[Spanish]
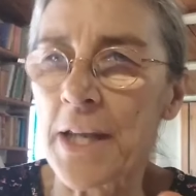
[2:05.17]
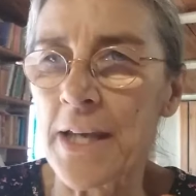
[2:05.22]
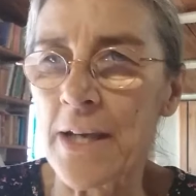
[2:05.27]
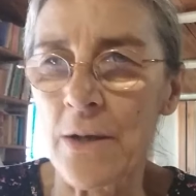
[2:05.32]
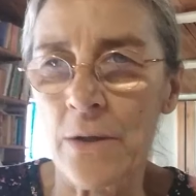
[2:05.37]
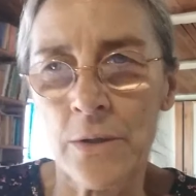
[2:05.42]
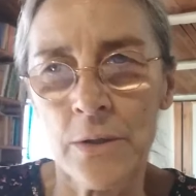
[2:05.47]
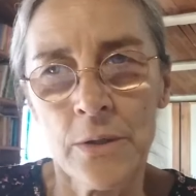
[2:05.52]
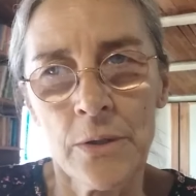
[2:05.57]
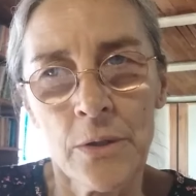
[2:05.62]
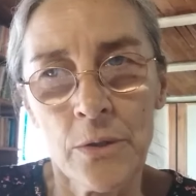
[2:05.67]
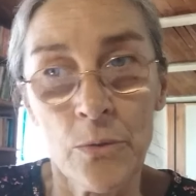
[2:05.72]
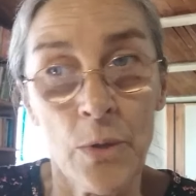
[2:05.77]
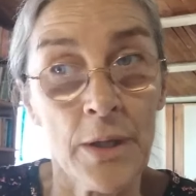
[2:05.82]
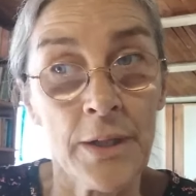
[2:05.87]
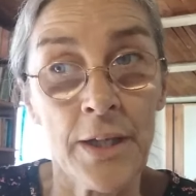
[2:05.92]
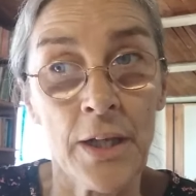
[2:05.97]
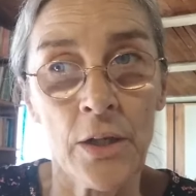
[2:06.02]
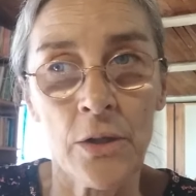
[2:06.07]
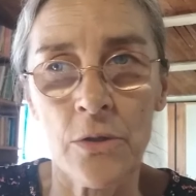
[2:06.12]
lío,
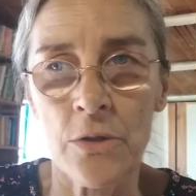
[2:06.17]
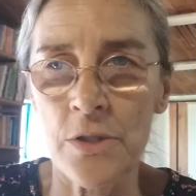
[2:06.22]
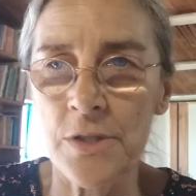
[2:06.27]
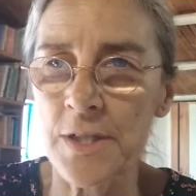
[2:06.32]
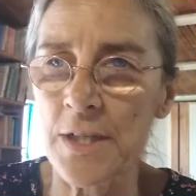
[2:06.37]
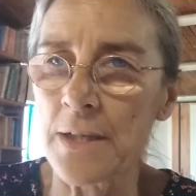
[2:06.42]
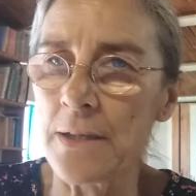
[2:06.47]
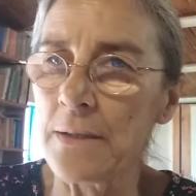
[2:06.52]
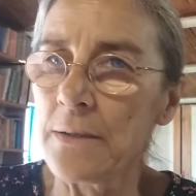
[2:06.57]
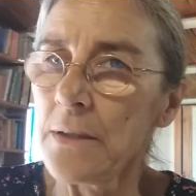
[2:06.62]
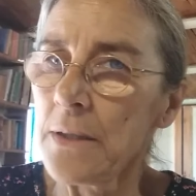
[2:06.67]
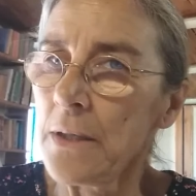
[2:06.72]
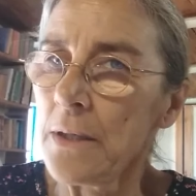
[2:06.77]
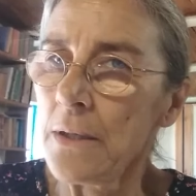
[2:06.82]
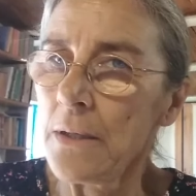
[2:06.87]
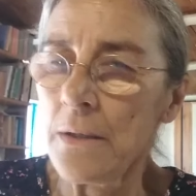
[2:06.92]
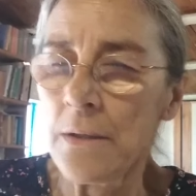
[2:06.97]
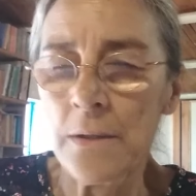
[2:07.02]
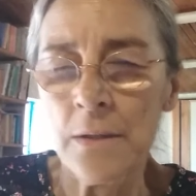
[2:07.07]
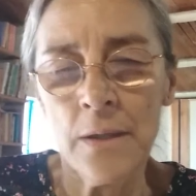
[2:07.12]
cualquier cosa,
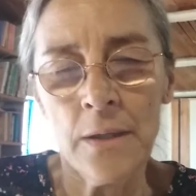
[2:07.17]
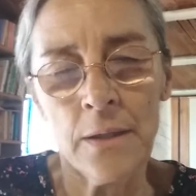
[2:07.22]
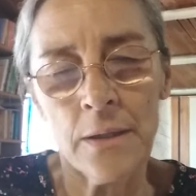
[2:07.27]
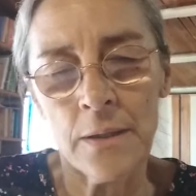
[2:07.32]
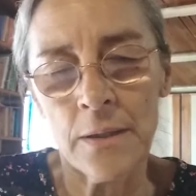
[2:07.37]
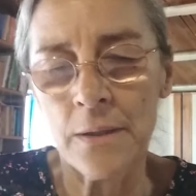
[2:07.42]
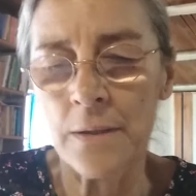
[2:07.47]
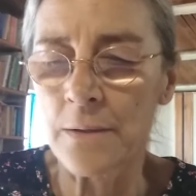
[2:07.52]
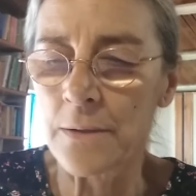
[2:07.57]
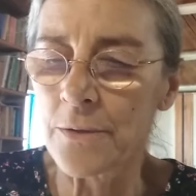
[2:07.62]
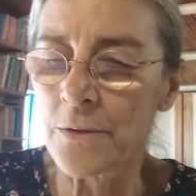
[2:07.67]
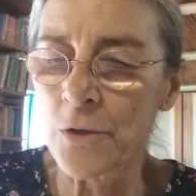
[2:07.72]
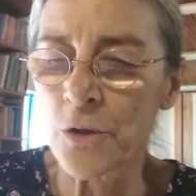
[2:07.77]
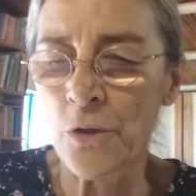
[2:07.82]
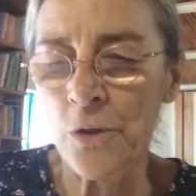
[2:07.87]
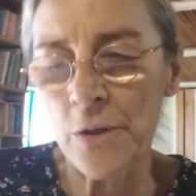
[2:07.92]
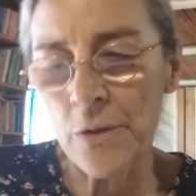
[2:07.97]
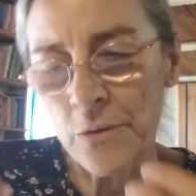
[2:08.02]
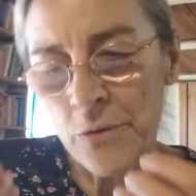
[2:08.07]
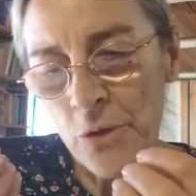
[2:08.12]
eh,
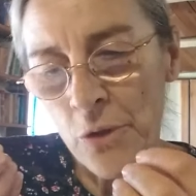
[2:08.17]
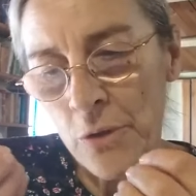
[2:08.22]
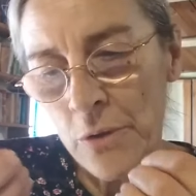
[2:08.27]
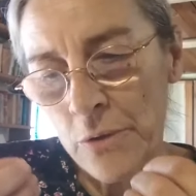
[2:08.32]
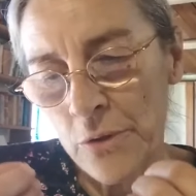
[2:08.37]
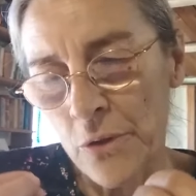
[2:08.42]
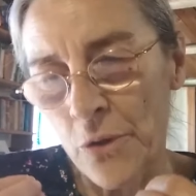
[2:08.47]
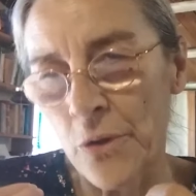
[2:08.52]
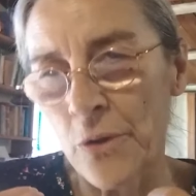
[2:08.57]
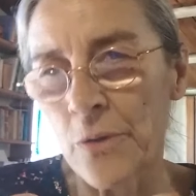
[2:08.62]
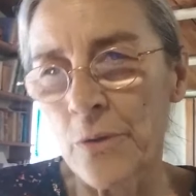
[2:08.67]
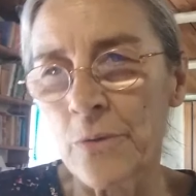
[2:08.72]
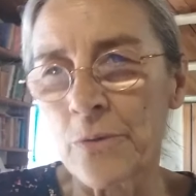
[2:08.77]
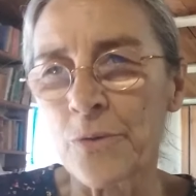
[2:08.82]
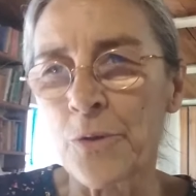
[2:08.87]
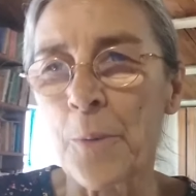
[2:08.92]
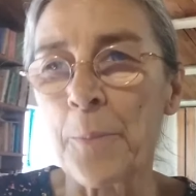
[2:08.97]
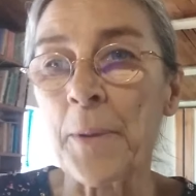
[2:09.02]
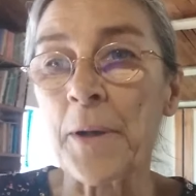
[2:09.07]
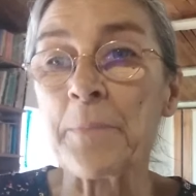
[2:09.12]

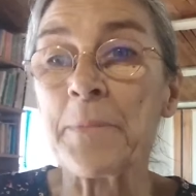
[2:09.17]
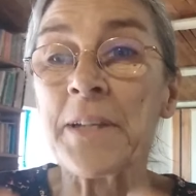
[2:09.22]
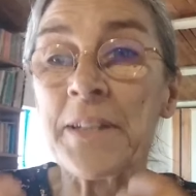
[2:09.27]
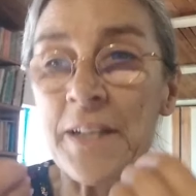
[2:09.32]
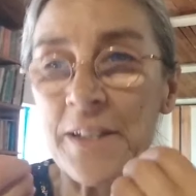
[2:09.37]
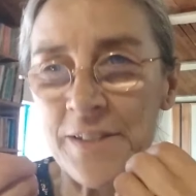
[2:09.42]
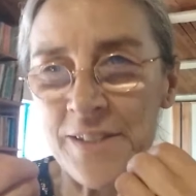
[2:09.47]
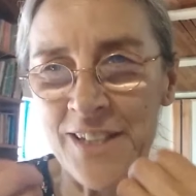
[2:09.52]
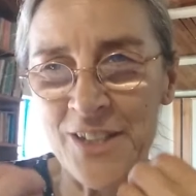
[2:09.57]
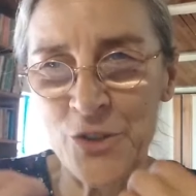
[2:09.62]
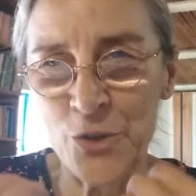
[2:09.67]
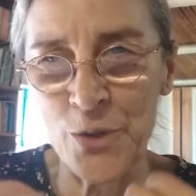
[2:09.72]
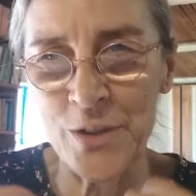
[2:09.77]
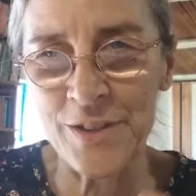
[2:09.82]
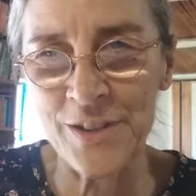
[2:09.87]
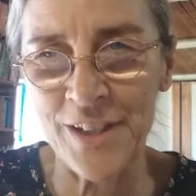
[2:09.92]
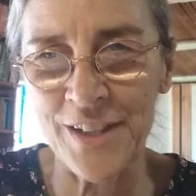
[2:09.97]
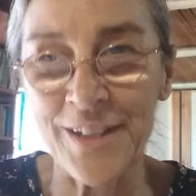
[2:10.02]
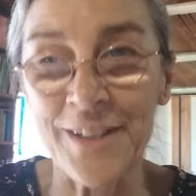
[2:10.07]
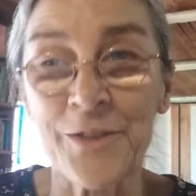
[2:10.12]
no, permitas que eso
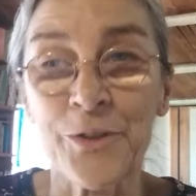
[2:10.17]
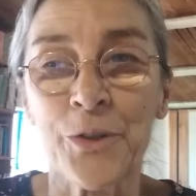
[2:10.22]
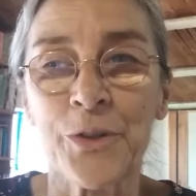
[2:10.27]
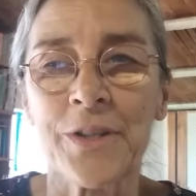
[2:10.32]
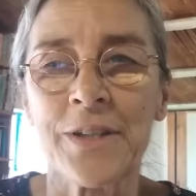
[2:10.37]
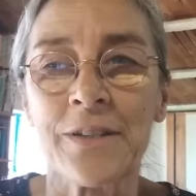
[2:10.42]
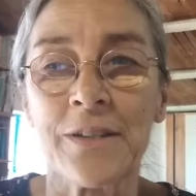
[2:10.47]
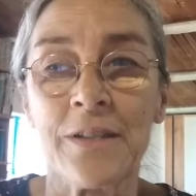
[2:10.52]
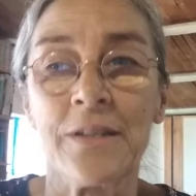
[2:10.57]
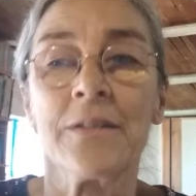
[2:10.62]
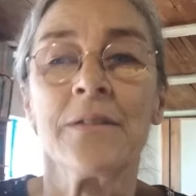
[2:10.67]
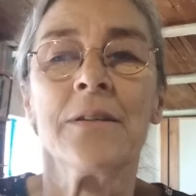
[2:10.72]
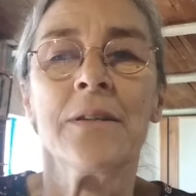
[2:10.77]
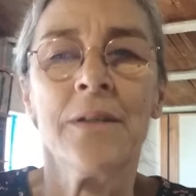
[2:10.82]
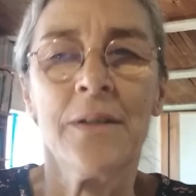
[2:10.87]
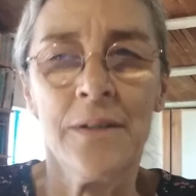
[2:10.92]
entre dentro de ti.